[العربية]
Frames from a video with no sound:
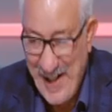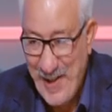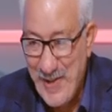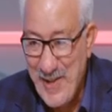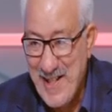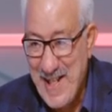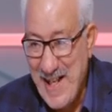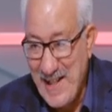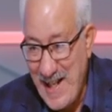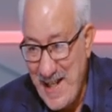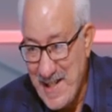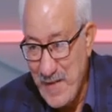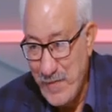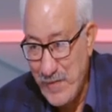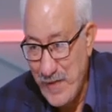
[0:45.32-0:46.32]
ده احنا كنا ساعتها
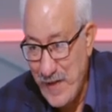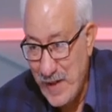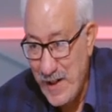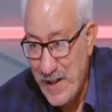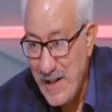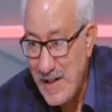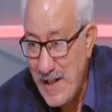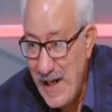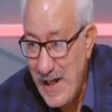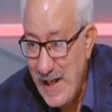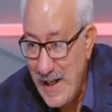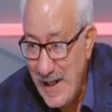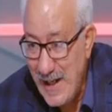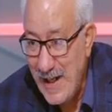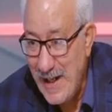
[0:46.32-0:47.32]
لسه في
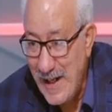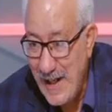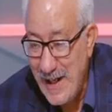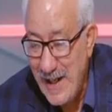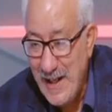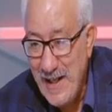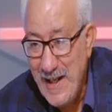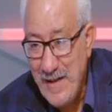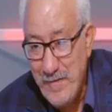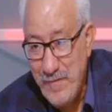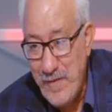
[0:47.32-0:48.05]
قناه كنا في المحور